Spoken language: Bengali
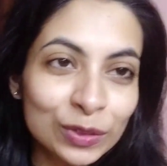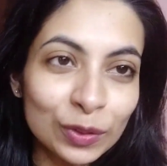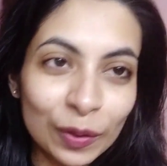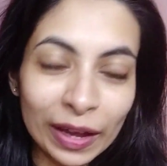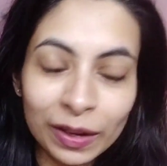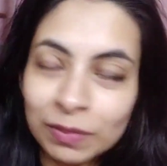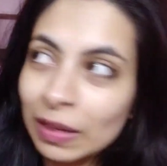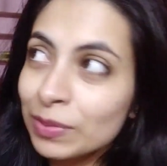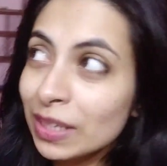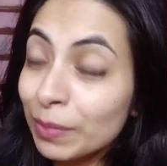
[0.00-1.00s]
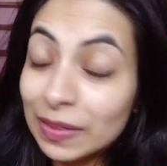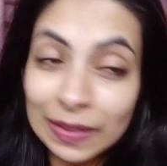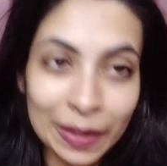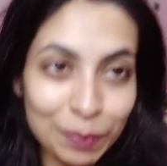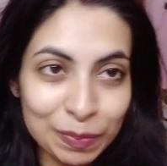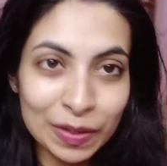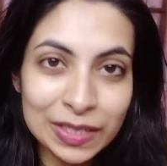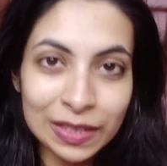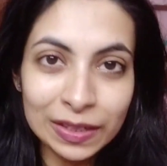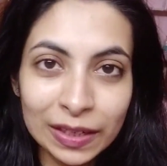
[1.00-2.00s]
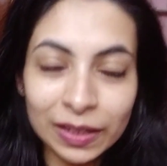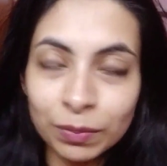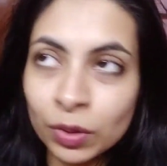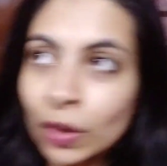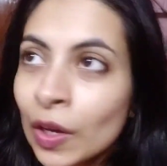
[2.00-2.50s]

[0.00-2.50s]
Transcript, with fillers: তো এখন ভাবছি আমি ডিনারে প্রিপারেশন নিয়ে নেব